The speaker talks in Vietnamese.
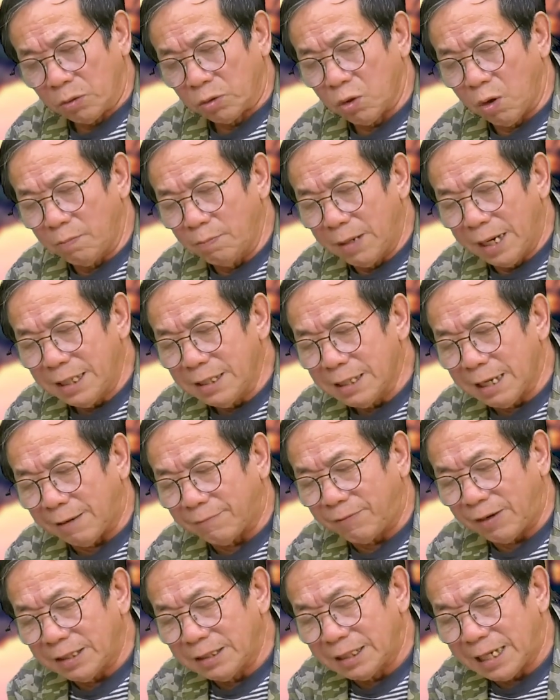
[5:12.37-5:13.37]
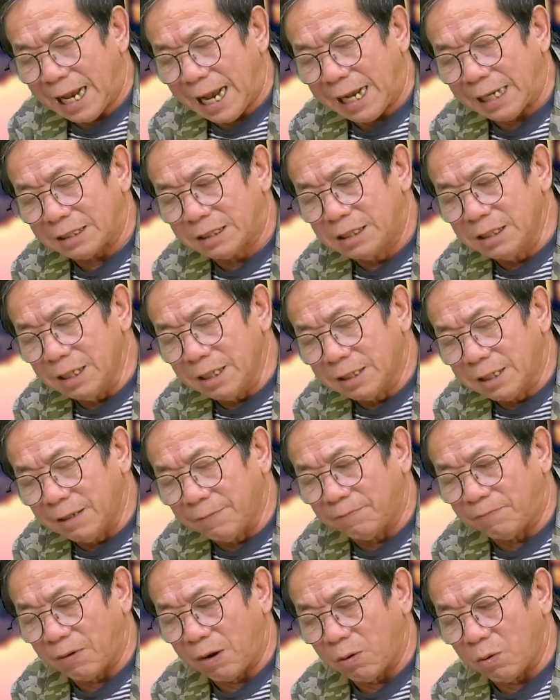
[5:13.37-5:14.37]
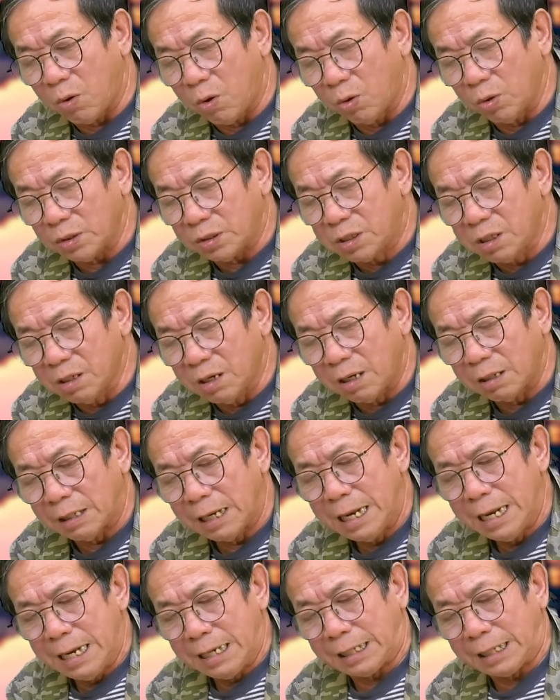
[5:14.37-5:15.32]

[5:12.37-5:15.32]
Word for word: Nhóm mấy nhà văn già chưa kịp vào hội trường,